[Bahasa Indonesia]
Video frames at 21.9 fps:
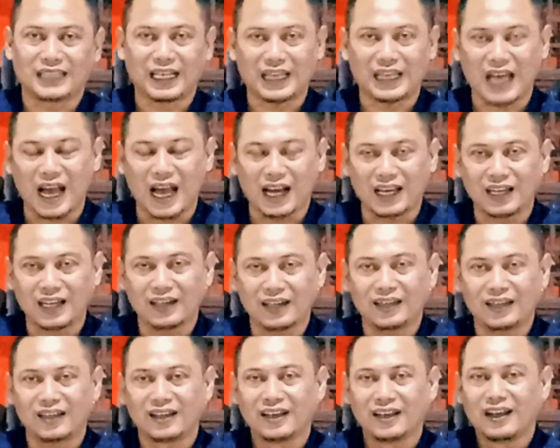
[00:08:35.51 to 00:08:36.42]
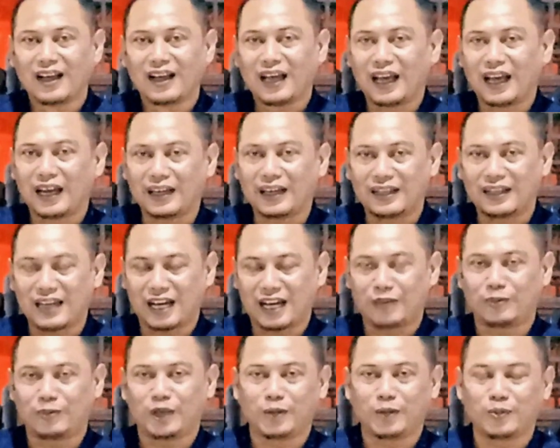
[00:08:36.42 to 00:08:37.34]
Saya yakin
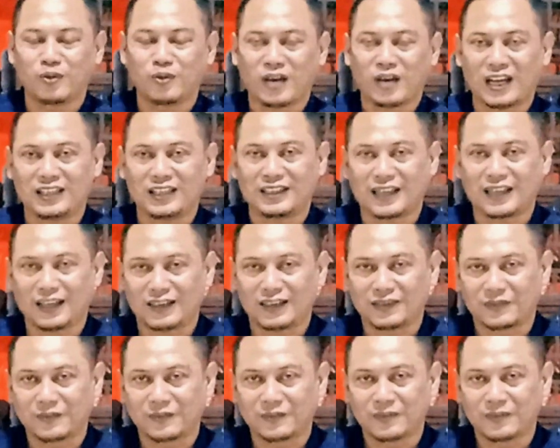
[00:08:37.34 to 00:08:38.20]
Anda akan menemukannya.